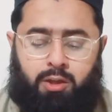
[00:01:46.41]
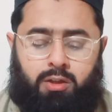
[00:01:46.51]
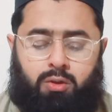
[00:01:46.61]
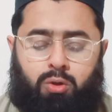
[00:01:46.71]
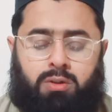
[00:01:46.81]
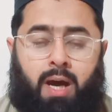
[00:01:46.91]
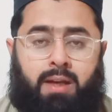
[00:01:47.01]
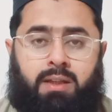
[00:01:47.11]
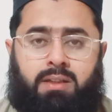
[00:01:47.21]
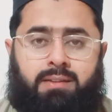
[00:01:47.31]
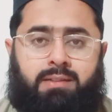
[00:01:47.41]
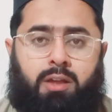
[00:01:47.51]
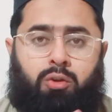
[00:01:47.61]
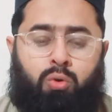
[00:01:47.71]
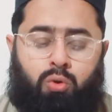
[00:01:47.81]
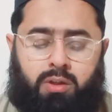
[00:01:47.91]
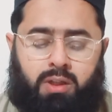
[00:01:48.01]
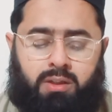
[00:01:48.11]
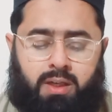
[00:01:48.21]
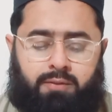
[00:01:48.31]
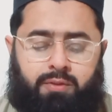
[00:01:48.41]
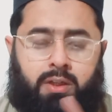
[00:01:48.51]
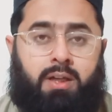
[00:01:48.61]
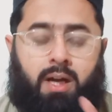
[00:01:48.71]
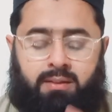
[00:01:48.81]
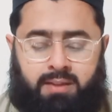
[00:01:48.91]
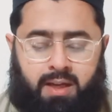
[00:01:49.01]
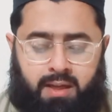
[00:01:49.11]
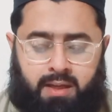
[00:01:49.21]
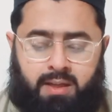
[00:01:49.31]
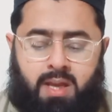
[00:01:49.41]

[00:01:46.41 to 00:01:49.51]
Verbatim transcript: इनको तारीकी से नूर की तरफ निकालता है